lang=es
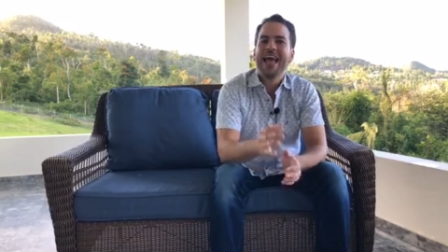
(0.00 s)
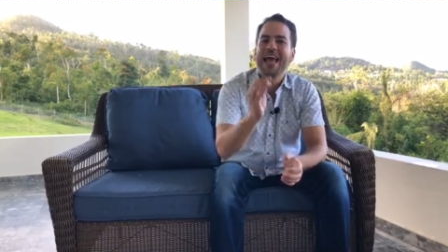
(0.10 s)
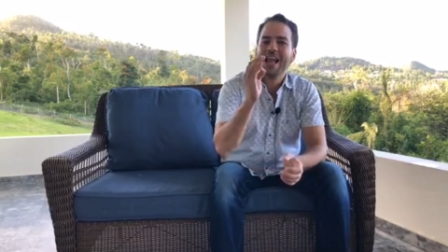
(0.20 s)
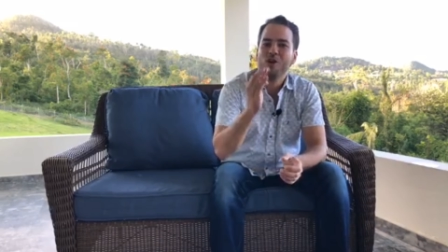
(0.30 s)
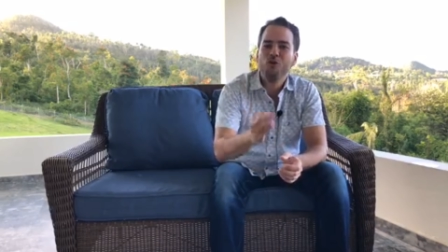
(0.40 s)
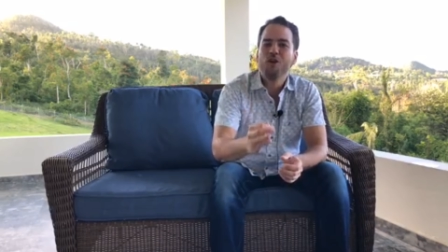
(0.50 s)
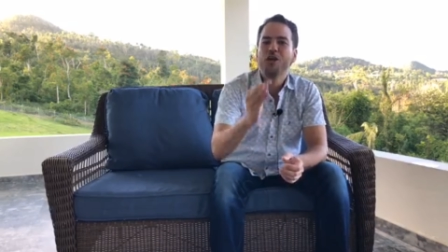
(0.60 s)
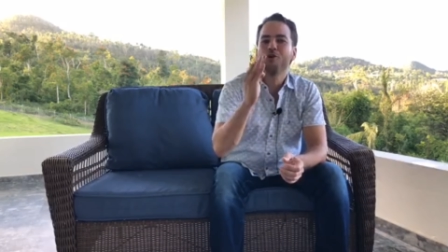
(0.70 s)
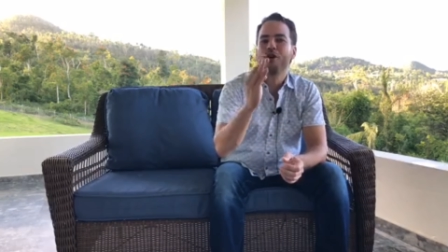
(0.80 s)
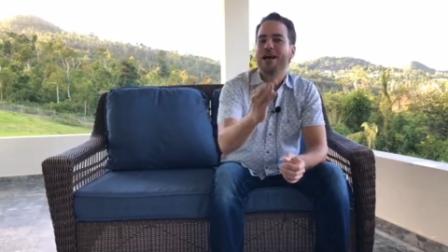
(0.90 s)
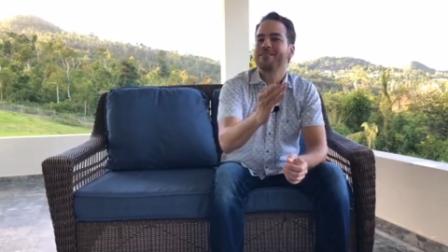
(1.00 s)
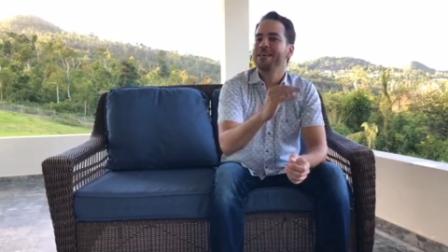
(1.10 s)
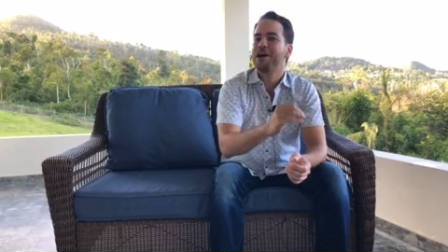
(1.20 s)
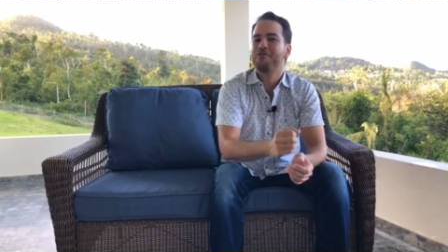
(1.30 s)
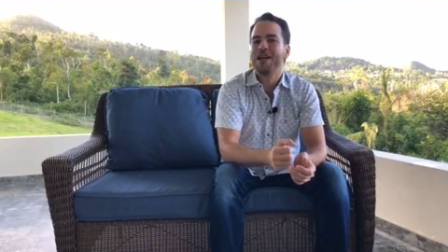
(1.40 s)
El único que
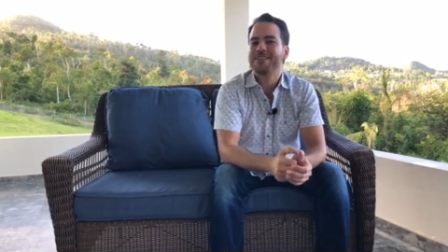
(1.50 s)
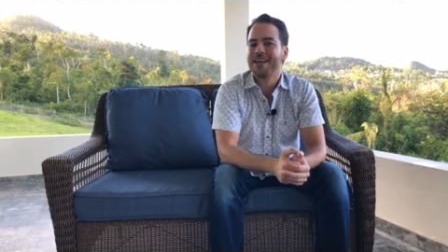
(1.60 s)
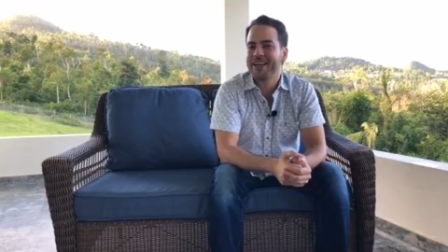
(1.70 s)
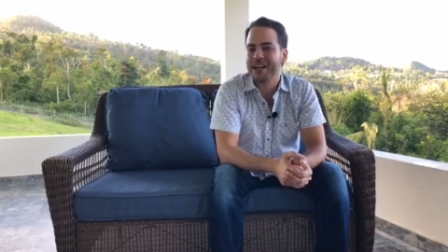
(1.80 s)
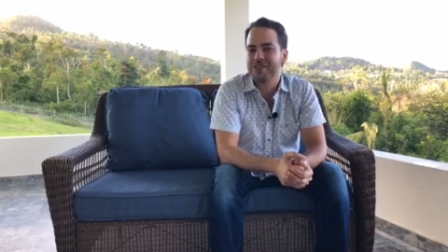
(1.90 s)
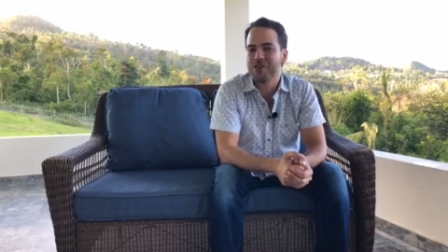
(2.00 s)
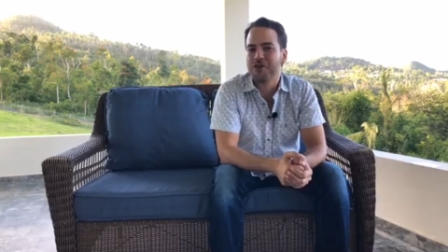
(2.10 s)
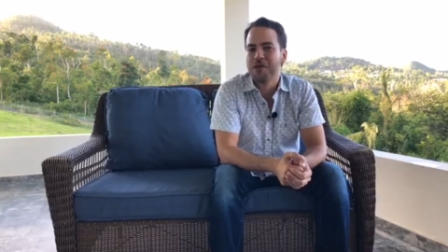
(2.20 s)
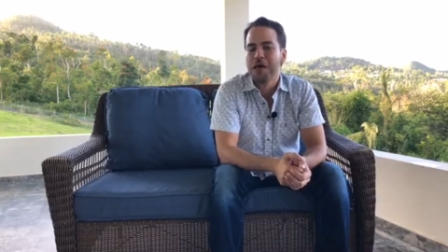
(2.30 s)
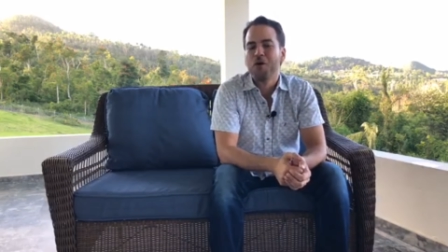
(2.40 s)
hacía falta era yo.